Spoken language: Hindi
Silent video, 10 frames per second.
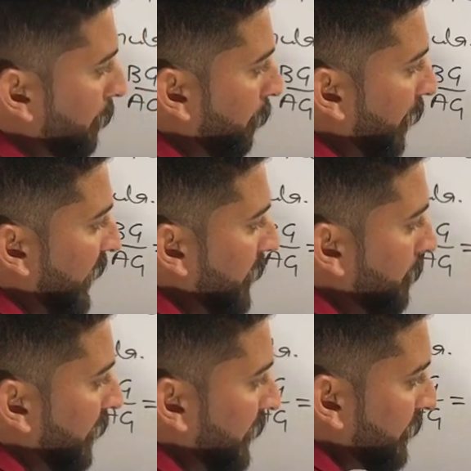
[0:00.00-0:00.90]
पाई
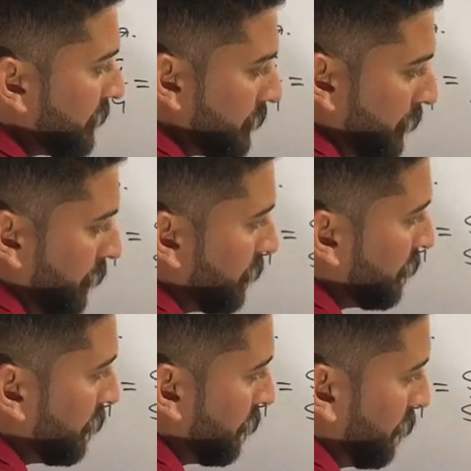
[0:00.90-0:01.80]
माइनस
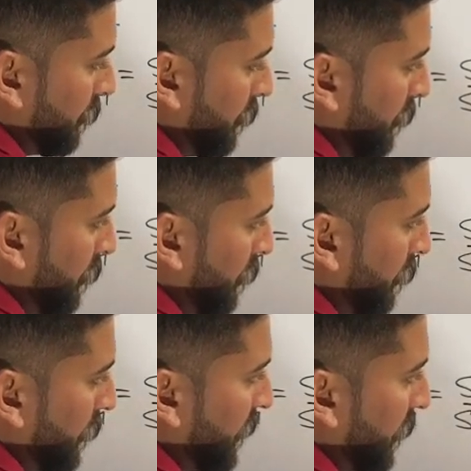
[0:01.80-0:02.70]

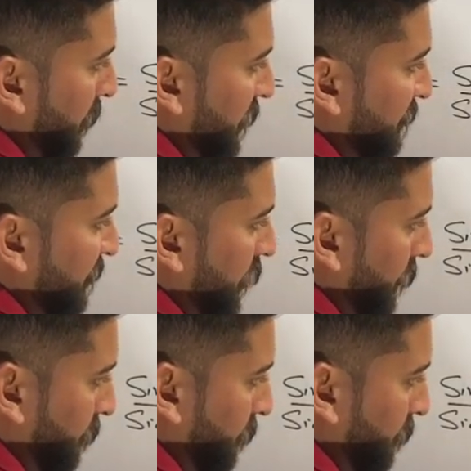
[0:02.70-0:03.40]
थीटा प्लस सी